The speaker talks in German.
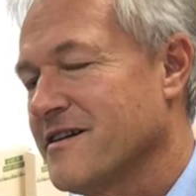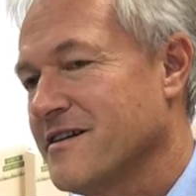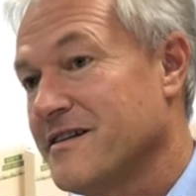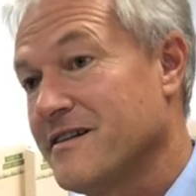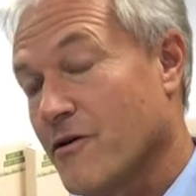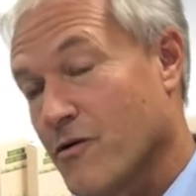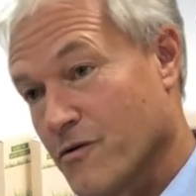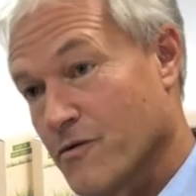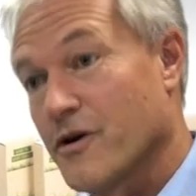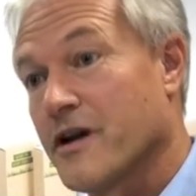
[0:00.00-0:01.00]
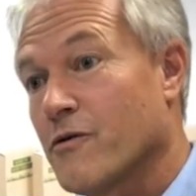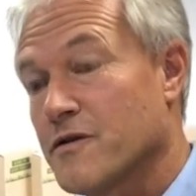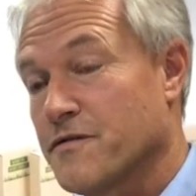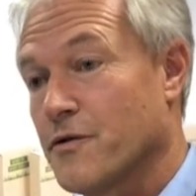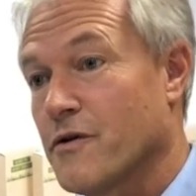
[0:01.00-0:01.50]
diese auch neuen
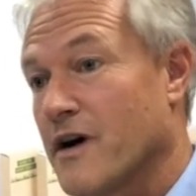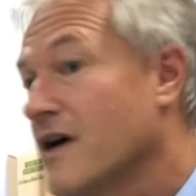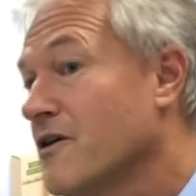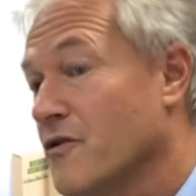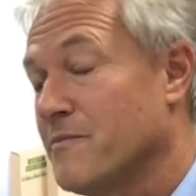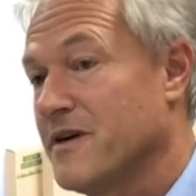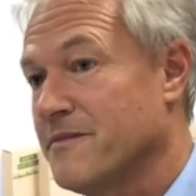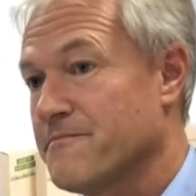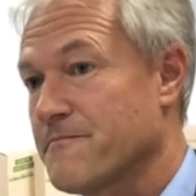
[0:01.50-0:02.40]
Herausforderungen angenommen haben.